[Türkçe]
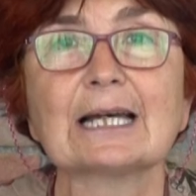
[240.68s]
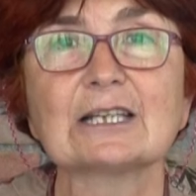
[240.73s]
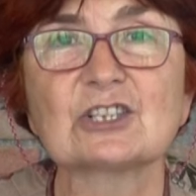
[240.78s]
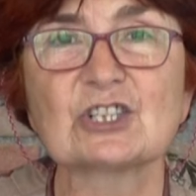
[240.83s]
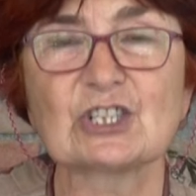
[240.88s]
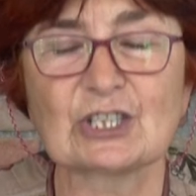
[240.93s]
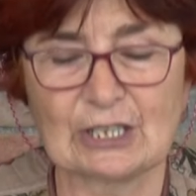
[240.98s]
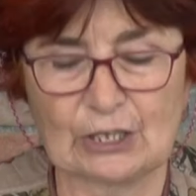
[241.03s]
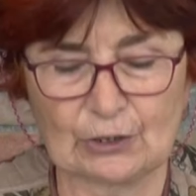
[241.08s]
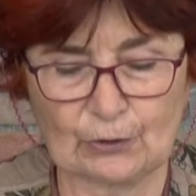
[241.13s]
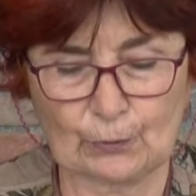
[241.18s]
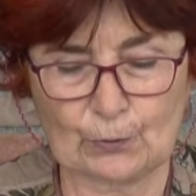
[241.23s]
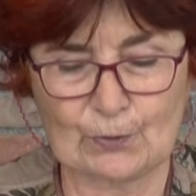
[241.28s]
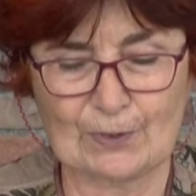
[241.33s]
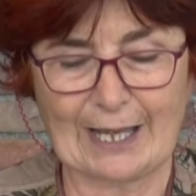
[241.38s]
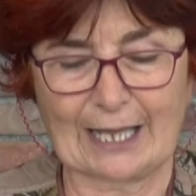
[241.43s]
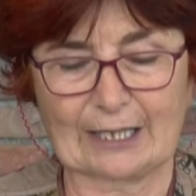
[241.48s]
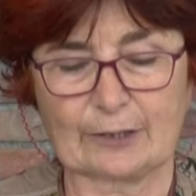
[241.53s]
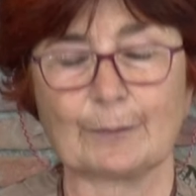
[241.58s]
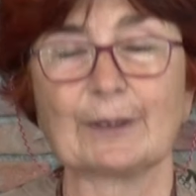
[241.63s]
yanlışlarını
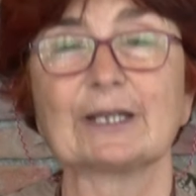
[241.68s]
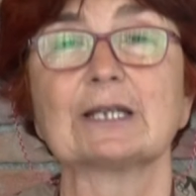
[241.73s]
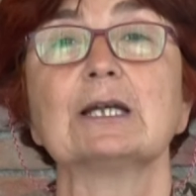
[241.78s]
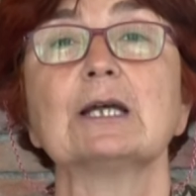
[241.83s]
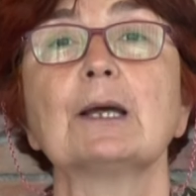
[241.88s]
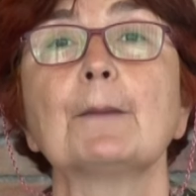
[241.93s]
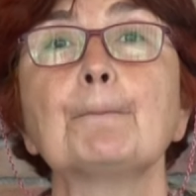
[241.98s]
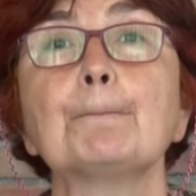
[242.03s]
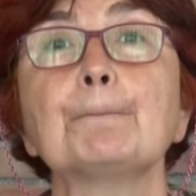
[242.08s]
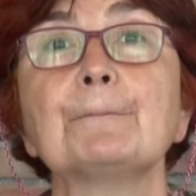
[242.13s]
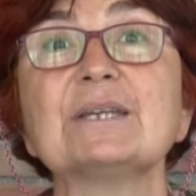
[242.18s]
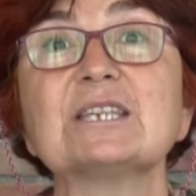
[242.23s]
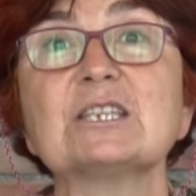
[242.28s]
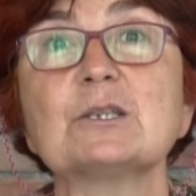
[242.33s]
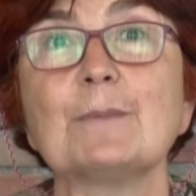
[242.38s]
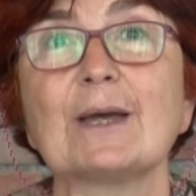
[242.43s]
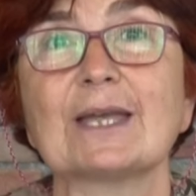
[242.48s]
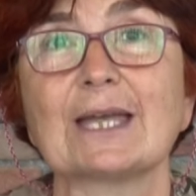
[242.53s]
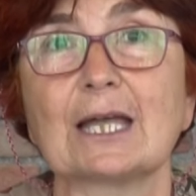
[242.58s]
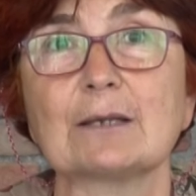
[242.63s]
düzeltmek
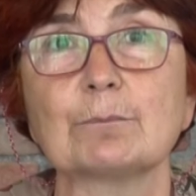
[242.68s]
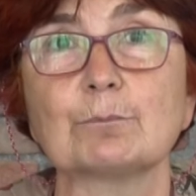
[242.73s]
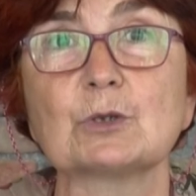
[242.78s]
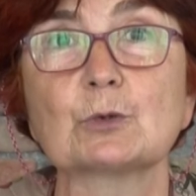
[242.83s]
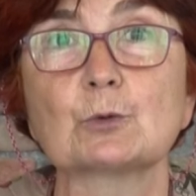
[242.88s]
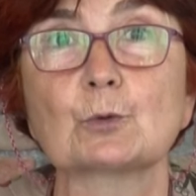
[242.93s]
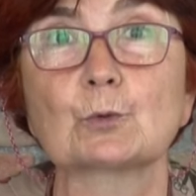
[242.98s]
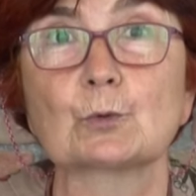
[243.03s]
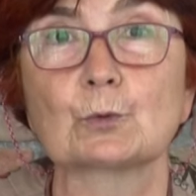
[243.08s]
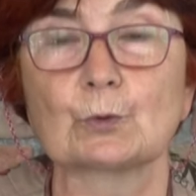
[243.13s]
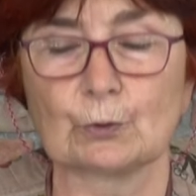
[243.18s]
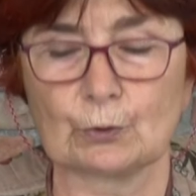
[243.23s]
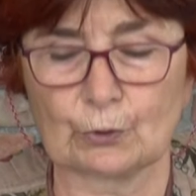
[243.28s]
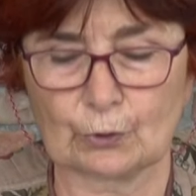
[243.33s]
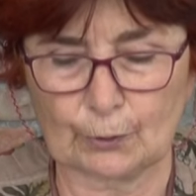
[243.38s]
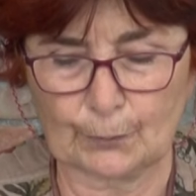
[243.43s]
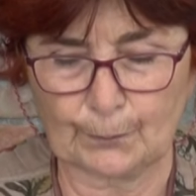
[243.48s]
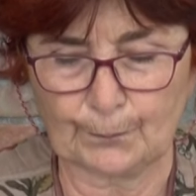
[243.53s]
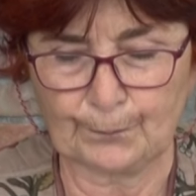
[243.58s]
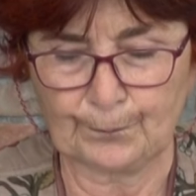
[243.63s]
bitmeyen bir
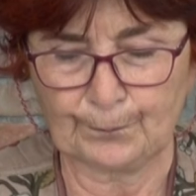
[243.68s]
tutkuydu